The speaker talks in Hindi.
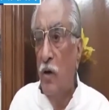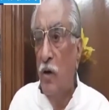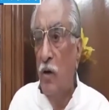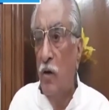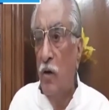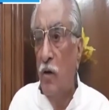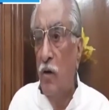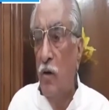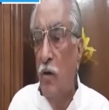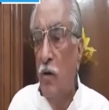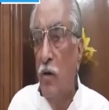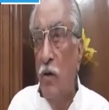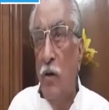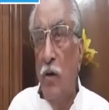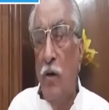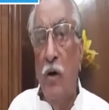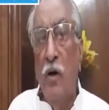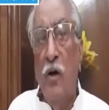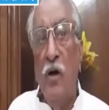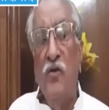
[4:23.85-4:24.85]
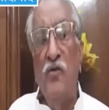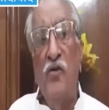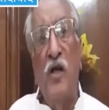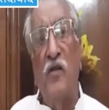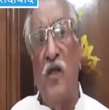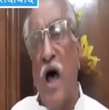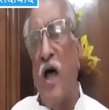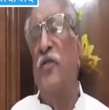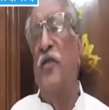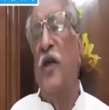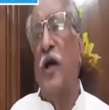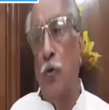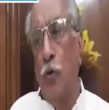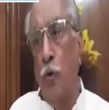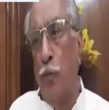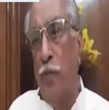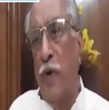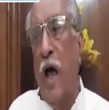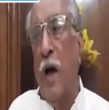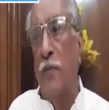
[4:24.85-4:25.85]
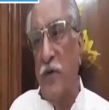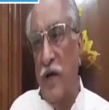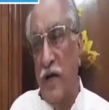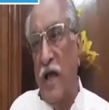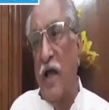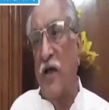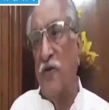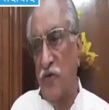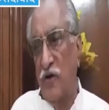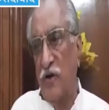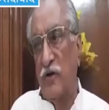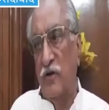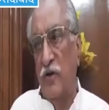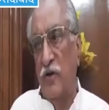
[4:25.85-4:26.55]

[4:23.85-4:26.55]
आ रहे हैं सैद्धांतिक रूप पे आप ये कह सकते